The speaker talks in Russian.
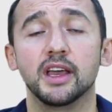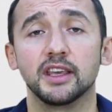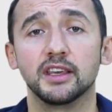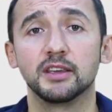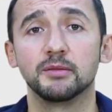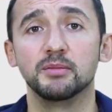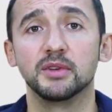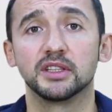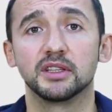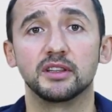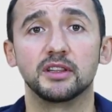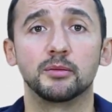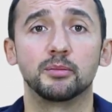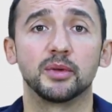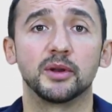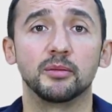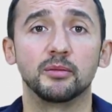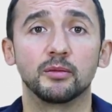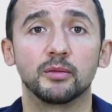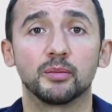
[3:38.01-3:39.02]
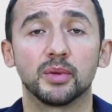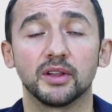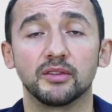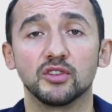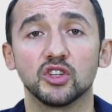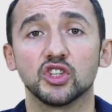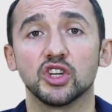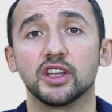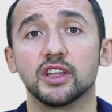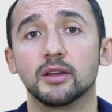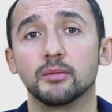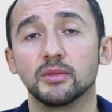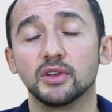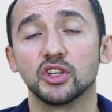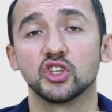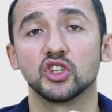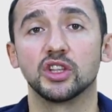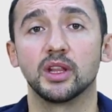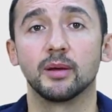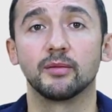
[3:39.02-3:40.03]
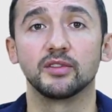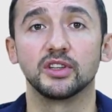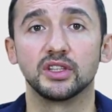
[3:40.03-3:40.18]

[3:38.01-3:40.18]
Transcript: их методы продвижения, мы начинаем